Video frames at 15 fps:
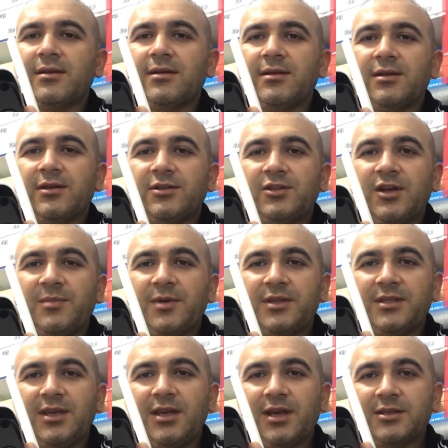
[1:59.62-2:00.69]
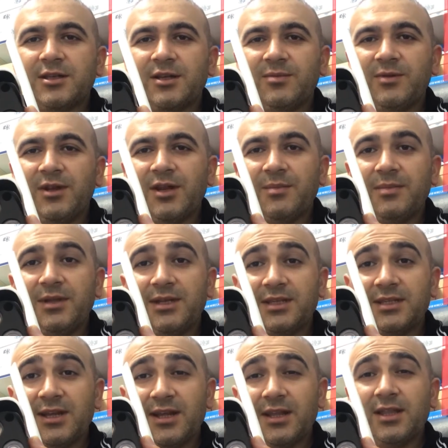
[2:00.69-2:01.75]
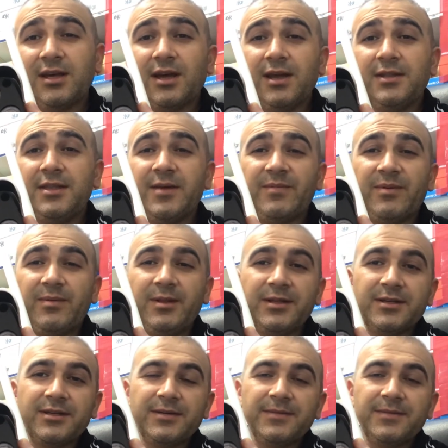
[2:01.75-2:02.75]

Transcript: e, CMS yazılımıyla bilgisayara da kayıt yapabilir.